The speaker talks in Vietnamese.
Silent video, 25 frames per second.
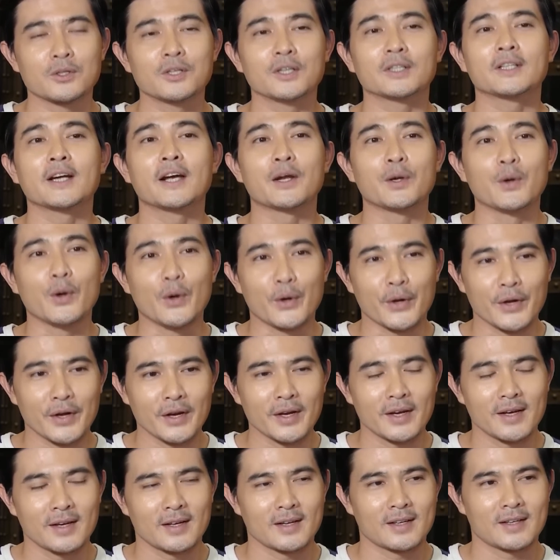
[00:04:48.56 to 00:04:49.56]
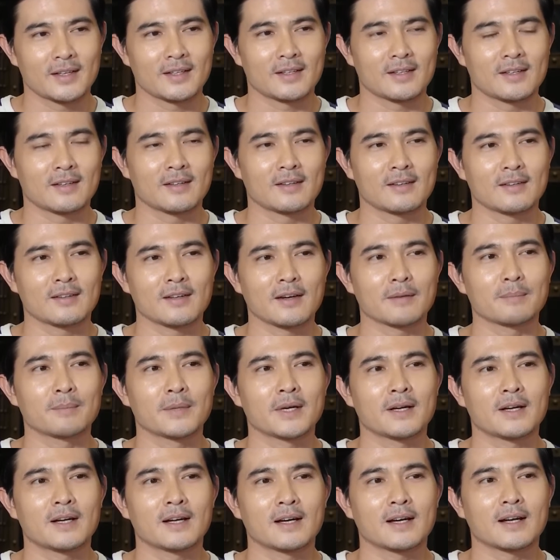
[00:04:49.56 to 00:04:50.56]
có sự thay đổi Ờ, đặc
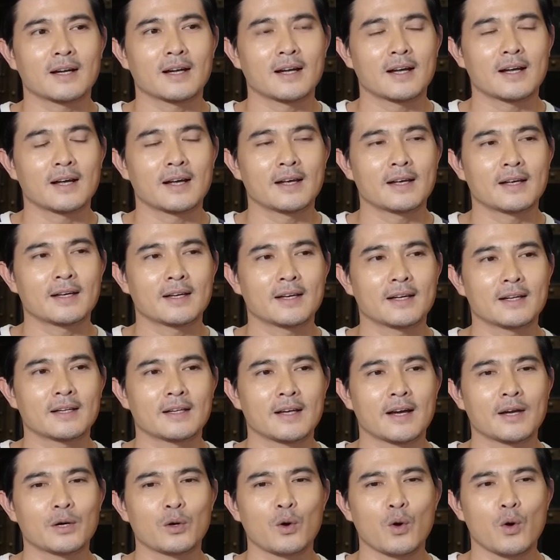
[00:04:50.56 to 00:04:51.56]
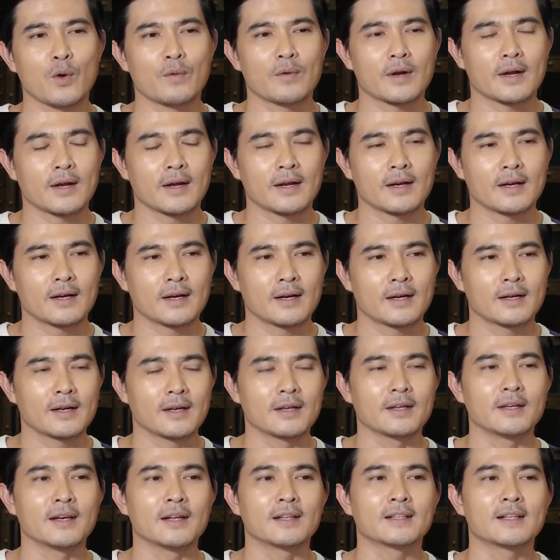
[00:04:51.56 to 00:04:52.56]
biệt là cái cái thái độ và cái
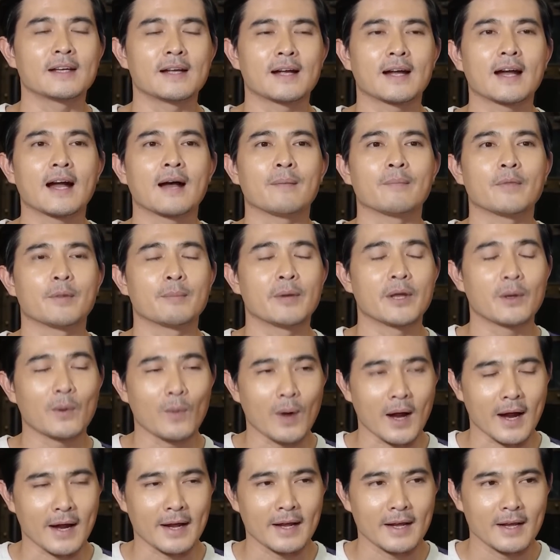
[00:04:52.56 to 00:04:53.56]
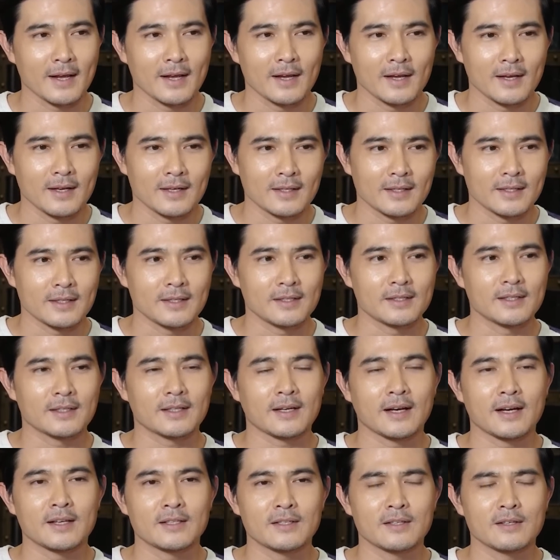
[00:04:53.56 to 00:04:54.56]
thể hiện tình cảm từ bên ngoài thì
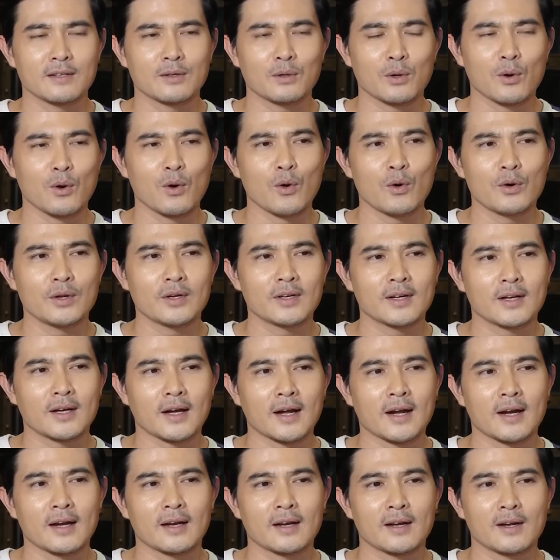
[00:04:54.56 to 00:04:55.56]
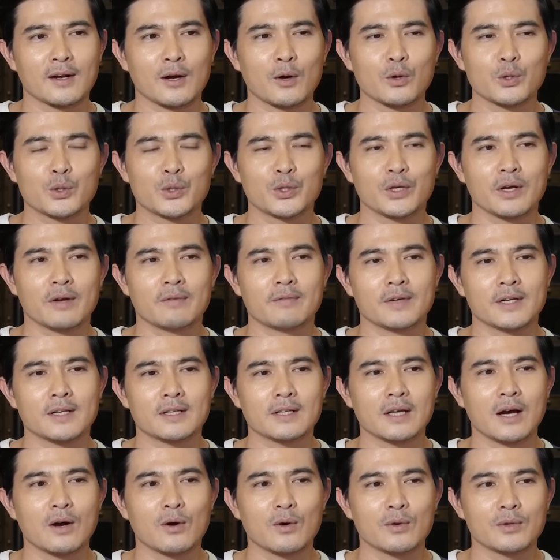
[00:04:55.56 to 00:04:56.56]
những cái sự cố những cái câu chuyện
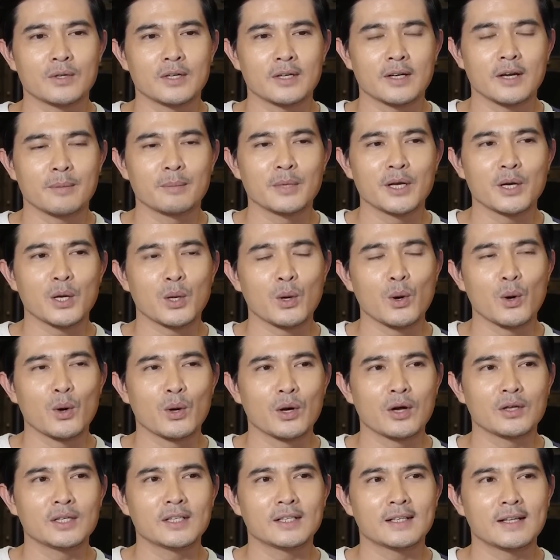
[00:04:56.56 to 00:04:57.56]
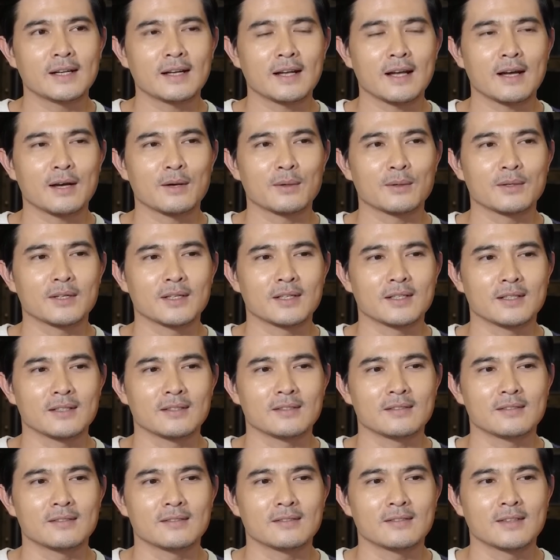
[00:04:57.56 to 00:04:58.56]
phía sau những cái biến cố đó như thế nào thì
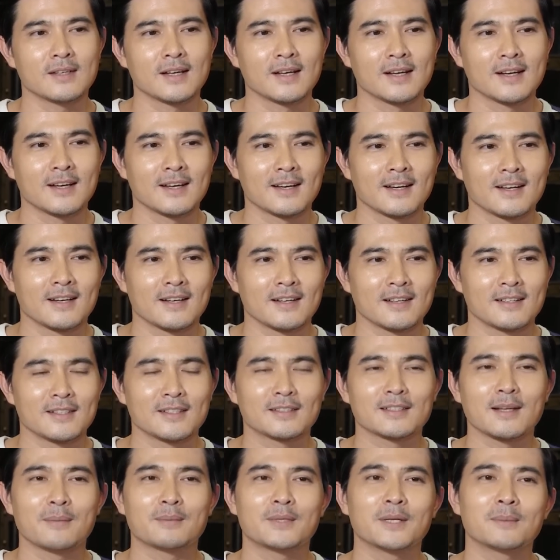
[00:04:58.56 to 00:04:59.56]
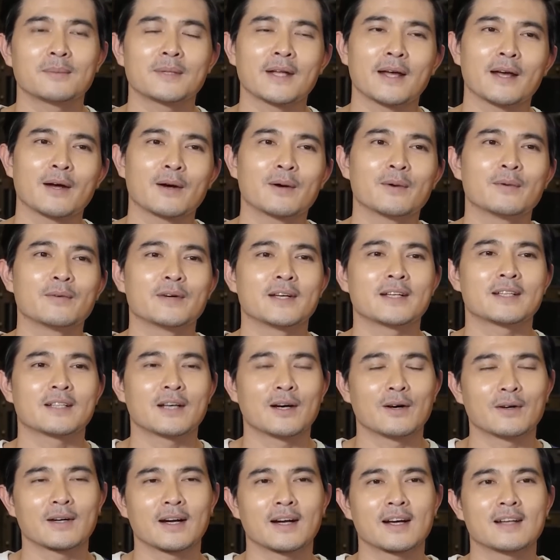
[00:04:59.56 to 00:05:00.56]
những tập tiếp theo về
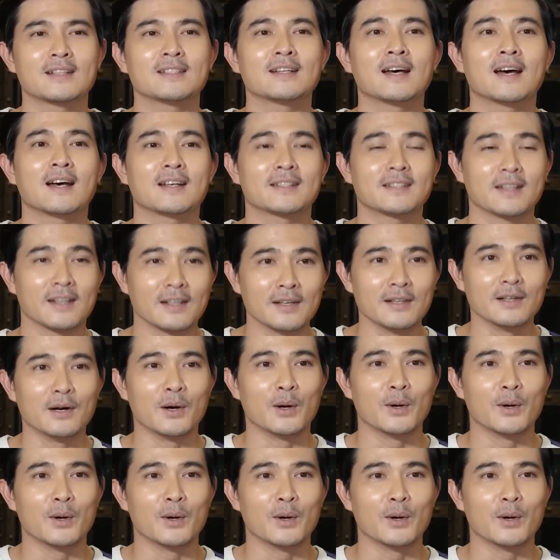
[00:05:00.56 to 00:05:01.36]
sau để khán giả sẽ